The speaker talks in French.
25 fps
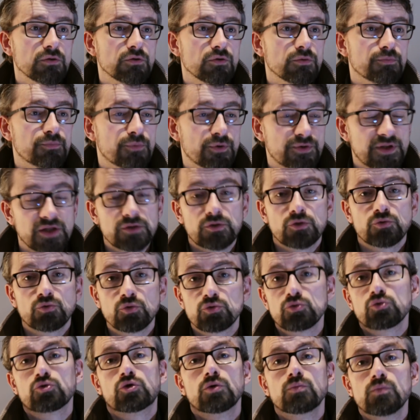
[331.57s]
Euh, peut-être que
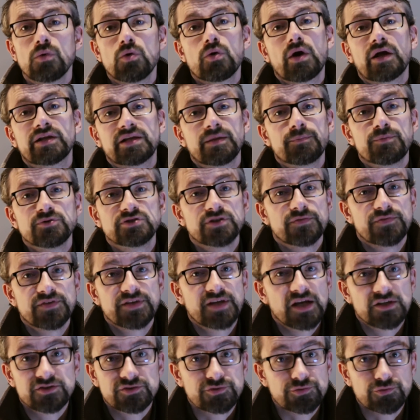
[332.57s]
d'autres que moi auraient été plus
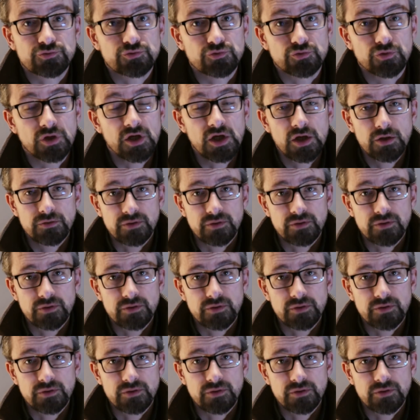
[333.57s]
efficaces euh,